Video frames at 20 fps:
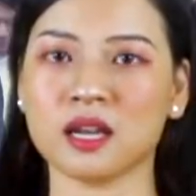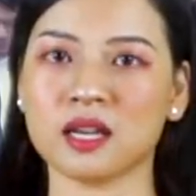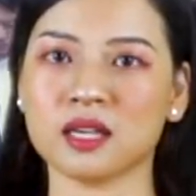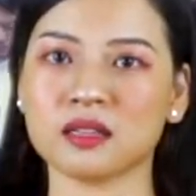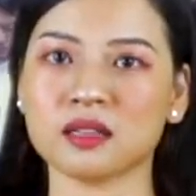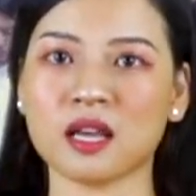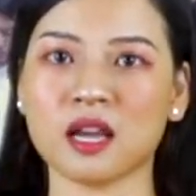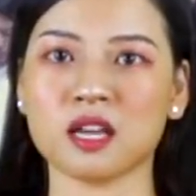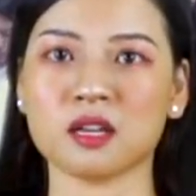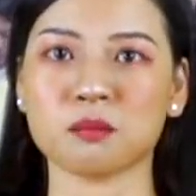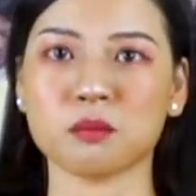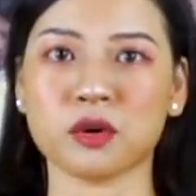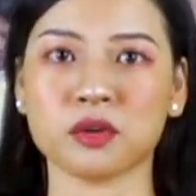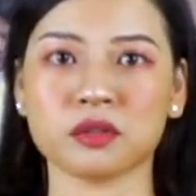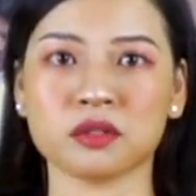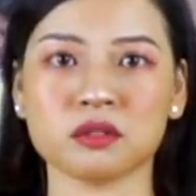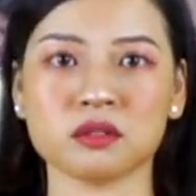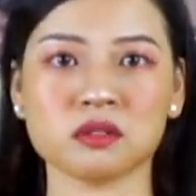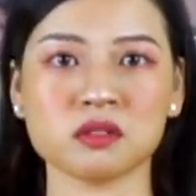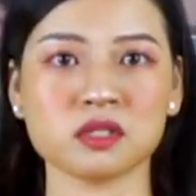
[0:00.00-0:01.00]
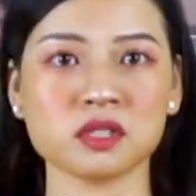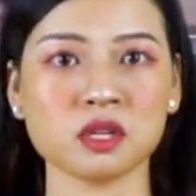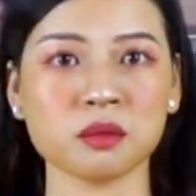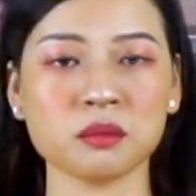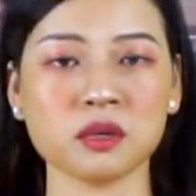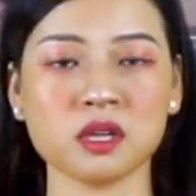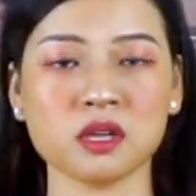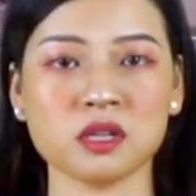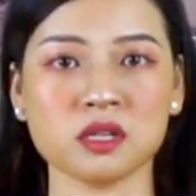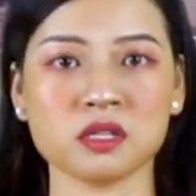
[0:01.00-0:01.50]
hết thảy mọi thứ trong
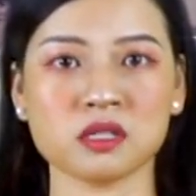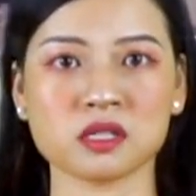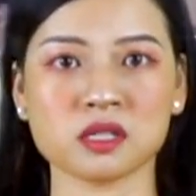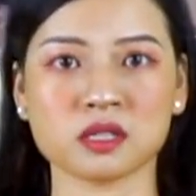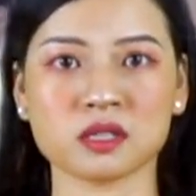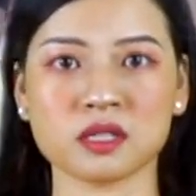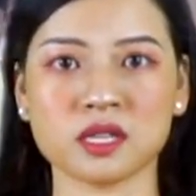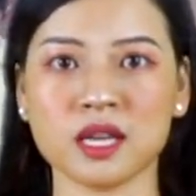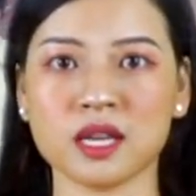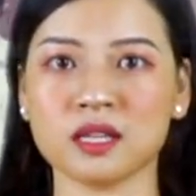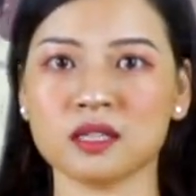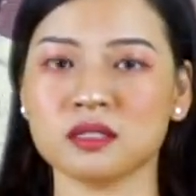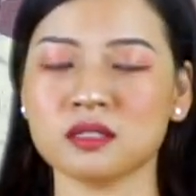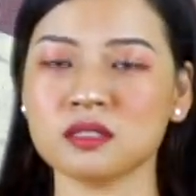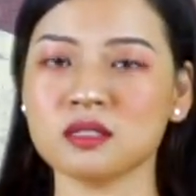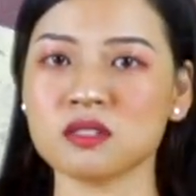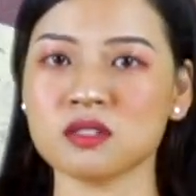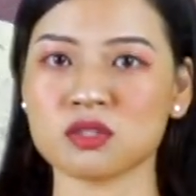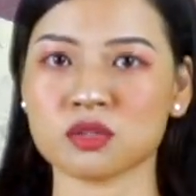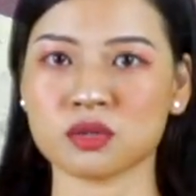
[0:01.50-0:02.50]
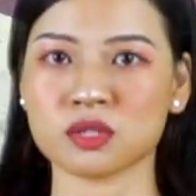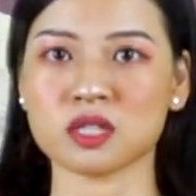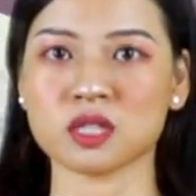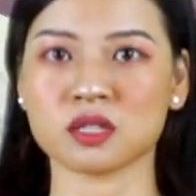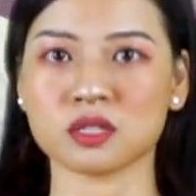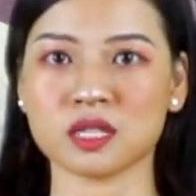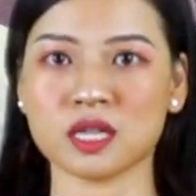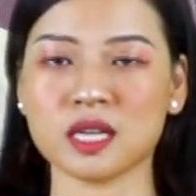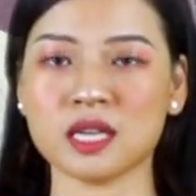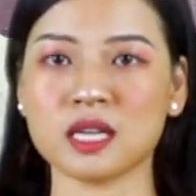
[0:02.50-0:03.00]
đời trượt đến rồi trượt
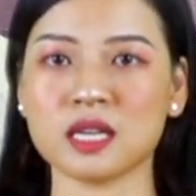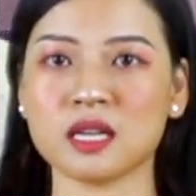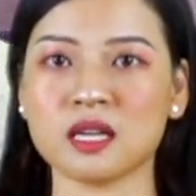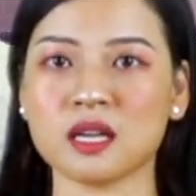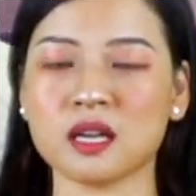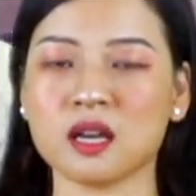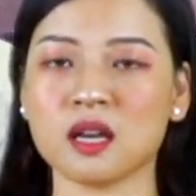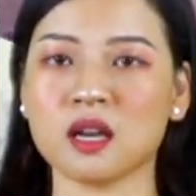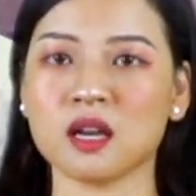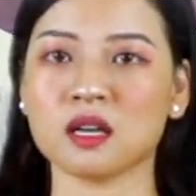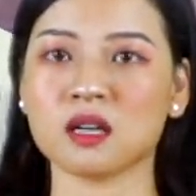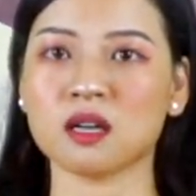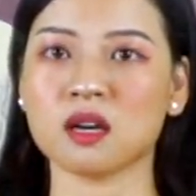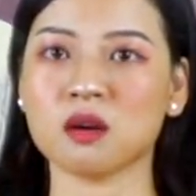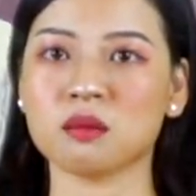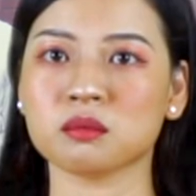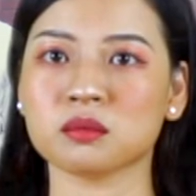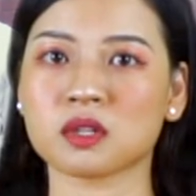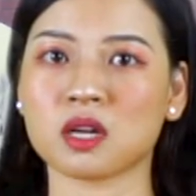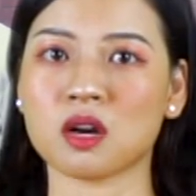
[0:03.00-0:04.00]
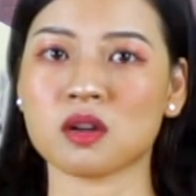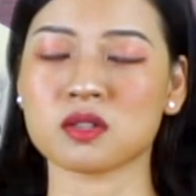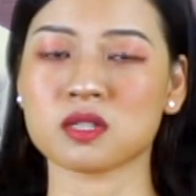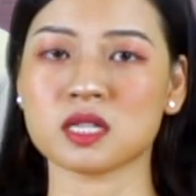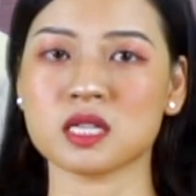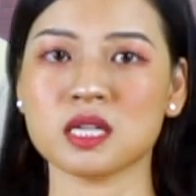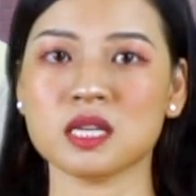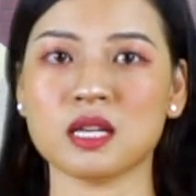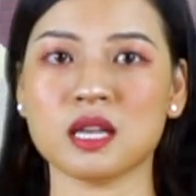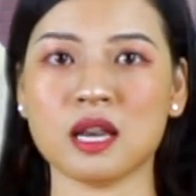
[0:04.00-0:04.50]
đi, không có
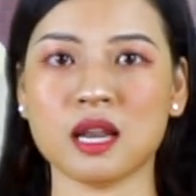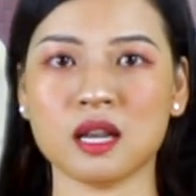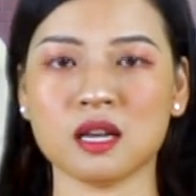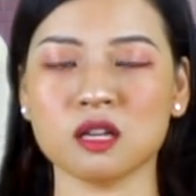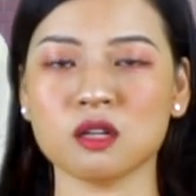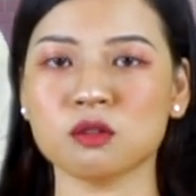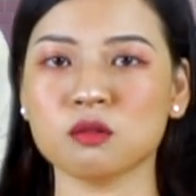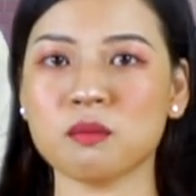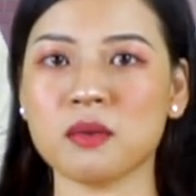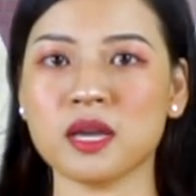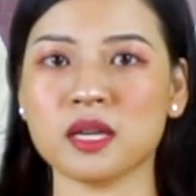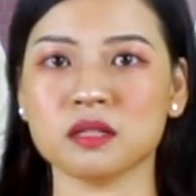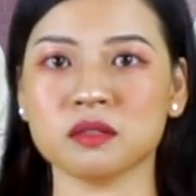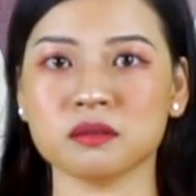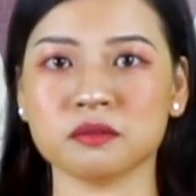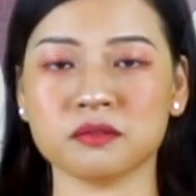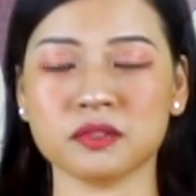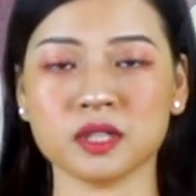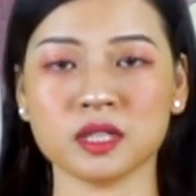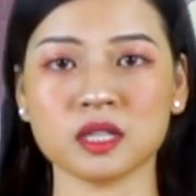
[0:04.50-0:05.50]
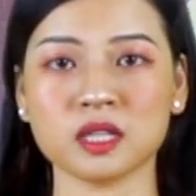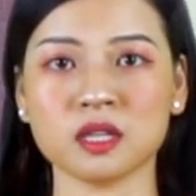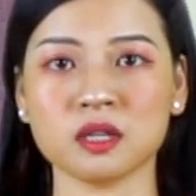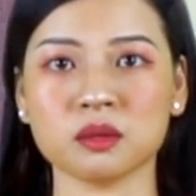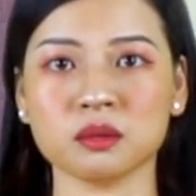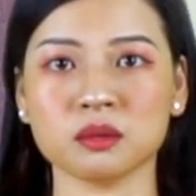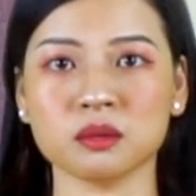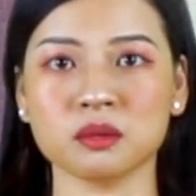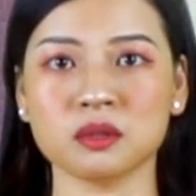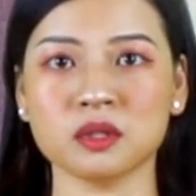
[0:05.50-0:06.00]
gì là lâu bền vĩnh cửu.